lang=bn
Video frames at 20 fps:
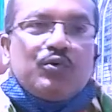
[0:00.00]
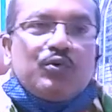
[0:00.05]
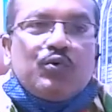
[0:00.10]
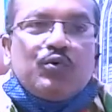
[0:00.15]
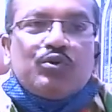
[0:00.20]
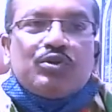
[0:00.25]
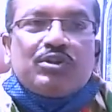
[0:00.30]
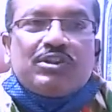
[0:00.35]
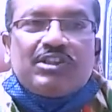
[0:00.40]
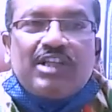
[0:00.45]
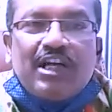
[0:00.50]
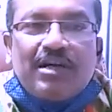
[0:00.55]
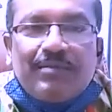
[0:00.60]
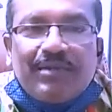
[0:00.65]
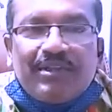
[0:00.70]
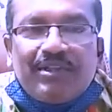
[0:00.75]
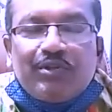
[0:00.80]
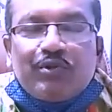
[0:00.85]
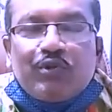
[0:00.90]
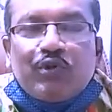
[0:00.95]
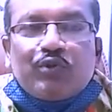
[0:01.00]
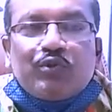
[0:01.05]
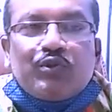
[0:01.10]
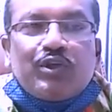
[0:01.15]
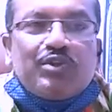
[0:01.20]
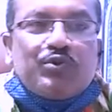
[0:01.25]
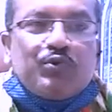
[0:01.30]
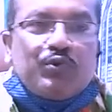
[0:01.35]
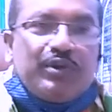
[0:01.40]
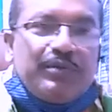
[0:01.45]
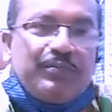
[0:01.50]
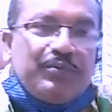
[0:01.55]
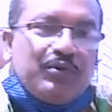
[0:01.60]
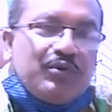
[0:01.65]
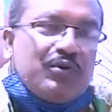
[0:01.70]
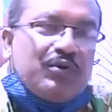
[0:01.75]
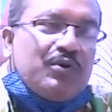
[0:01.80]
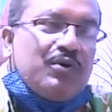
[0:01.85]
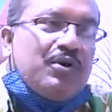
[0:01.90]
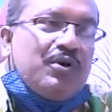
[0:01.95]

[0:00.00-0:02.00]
কোন সাংবাদিক কতটা ঝুঁকিপূর্ণ